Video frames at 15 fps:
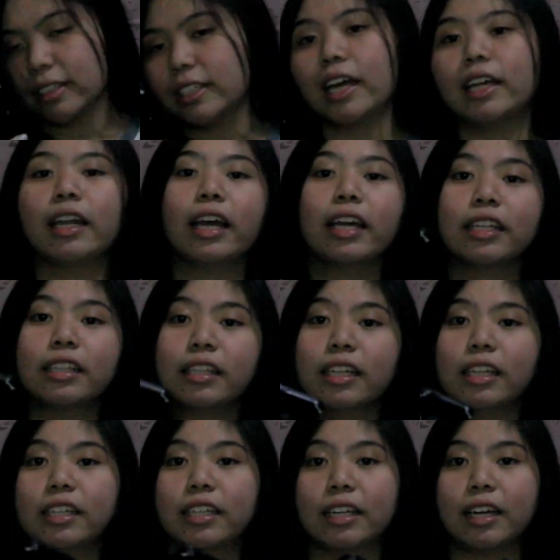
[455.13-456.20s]
sana
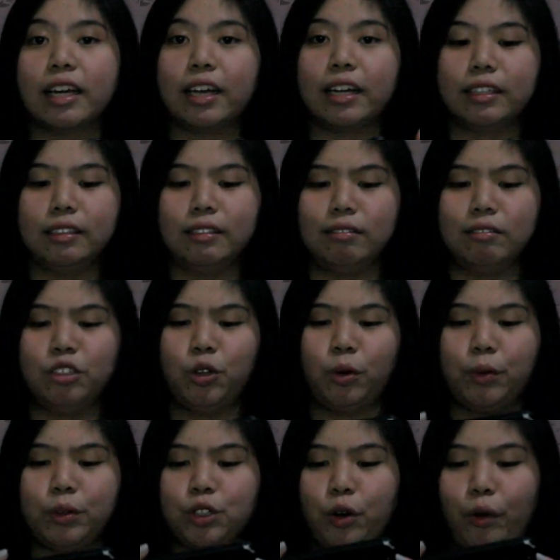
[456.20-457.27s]
hindi na,
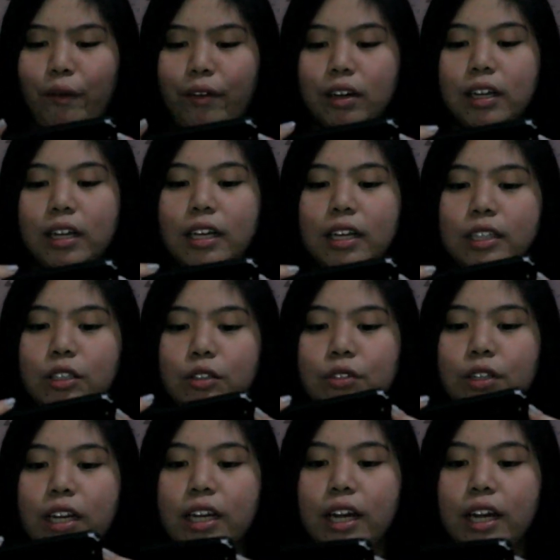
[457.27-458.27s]
sure, sure. So, try